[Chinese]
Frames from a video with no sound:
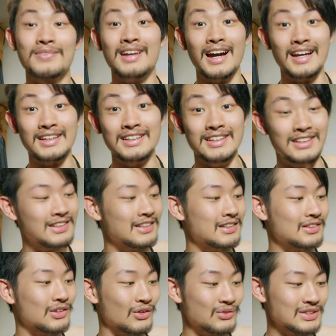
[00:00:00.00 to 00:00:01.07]
还可以
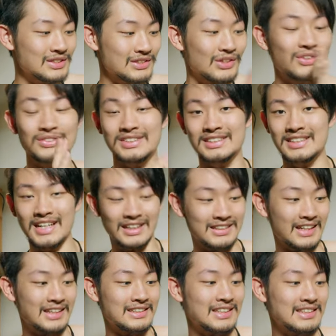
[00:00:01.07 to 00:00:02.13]
同时控制两
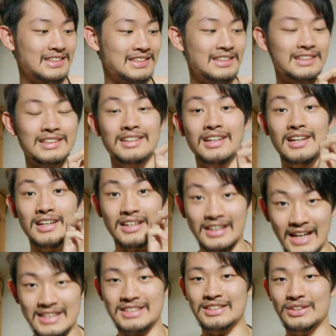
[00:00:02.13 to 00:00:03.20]
台相机的
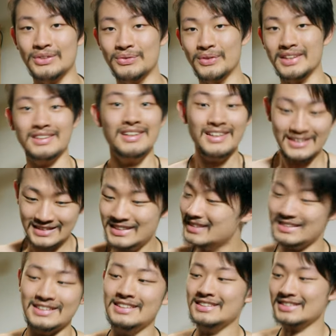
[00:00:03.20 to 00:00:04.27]
开始录影，真的
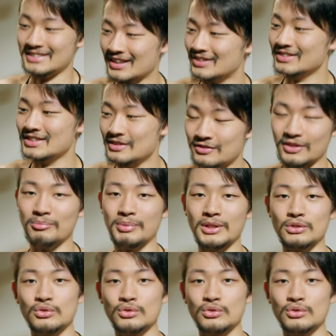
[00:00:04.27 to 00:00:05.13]
是超级方便。